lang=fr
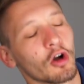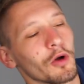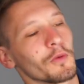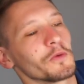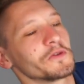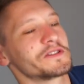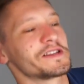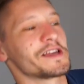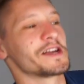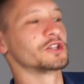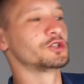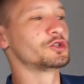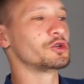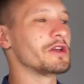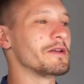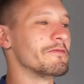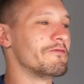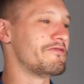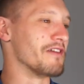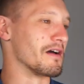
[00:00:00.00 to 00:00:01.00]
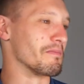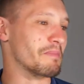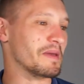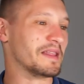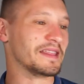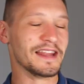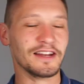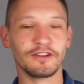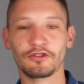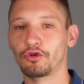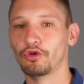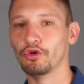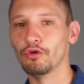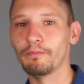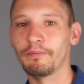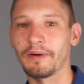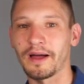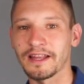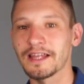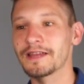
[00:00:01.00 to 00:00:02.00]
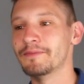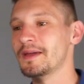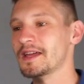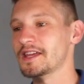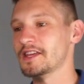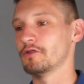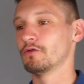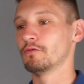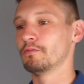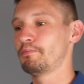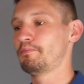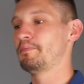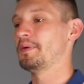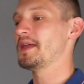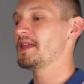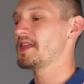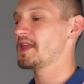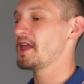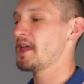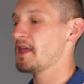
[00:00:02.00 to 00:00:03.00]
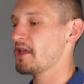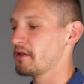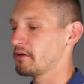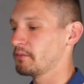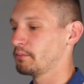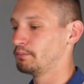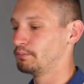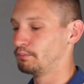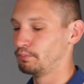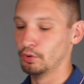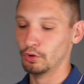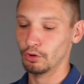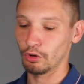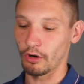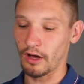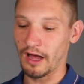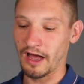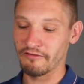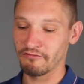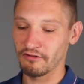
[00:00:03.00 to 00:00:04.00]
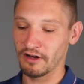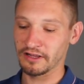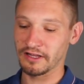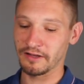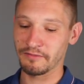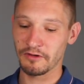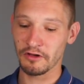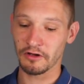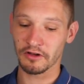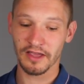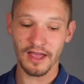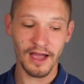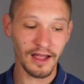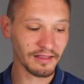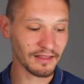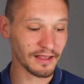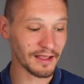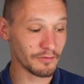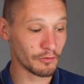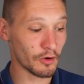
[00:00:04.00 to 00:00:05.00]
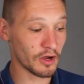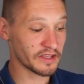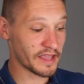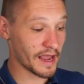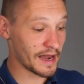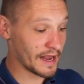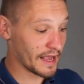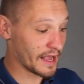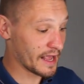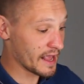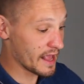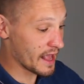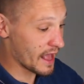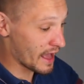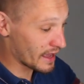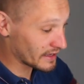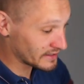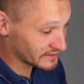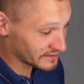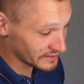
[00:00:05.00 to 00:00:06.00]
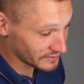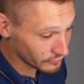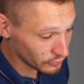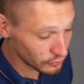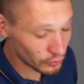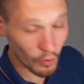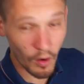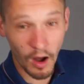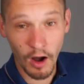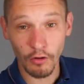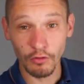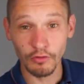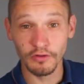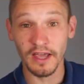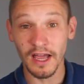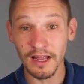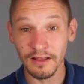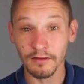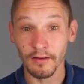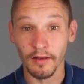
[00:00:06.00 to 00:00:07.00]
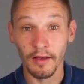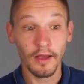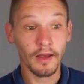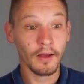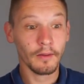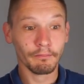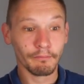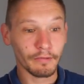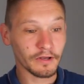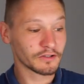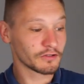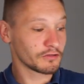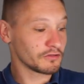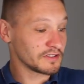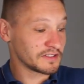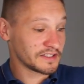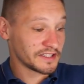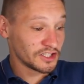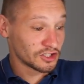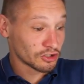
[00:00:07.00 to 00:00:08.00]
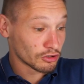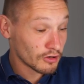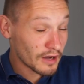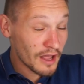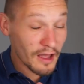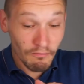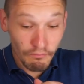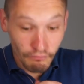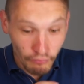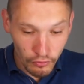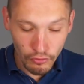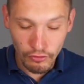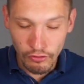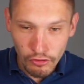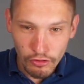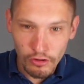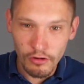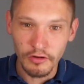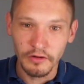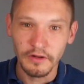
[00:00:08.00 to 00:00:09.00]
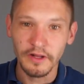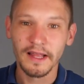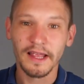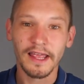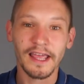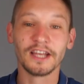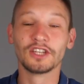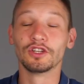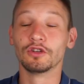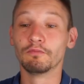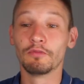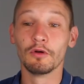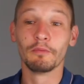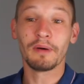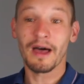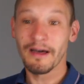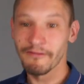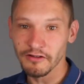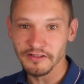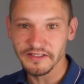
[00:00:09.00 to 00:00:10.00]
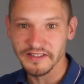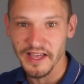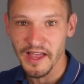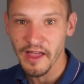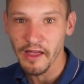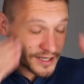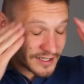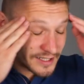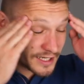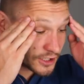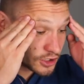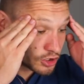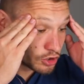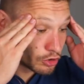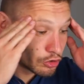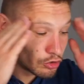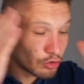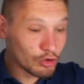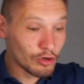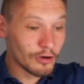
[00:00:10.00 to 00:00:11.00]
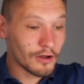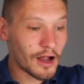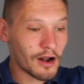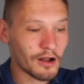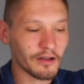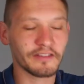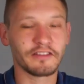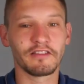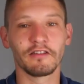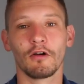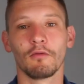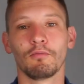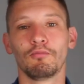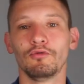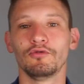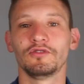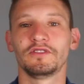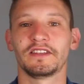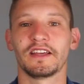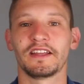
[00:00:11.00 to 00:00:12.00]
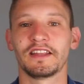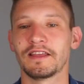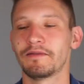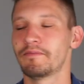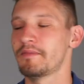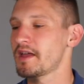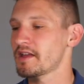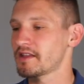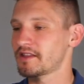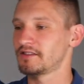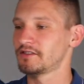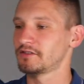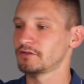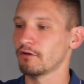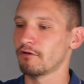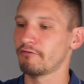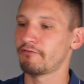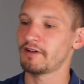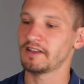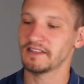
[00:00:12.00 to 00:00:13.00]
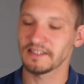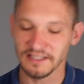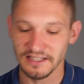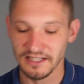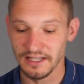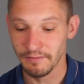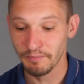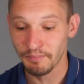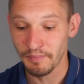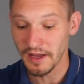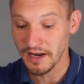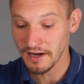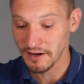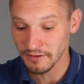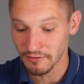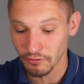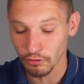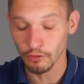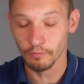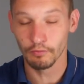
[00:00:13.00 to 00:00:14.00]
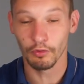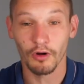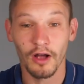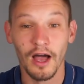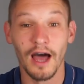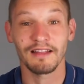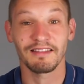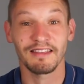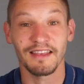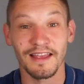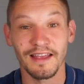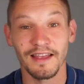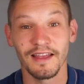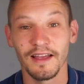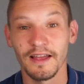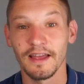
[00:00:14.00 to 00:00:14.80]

commencer un jeu et me faire péter le cul par des mecs qui ont payé pour avoir des meilleures cartes et moi galérer à rester niveau 3 ou 4 parce que ces gens-là pullulent et que je ne peux pas avancer. Déjà que je suis nul, alors si en plus il y a des mecs qui sont en face et qui payent les trucs pour gratter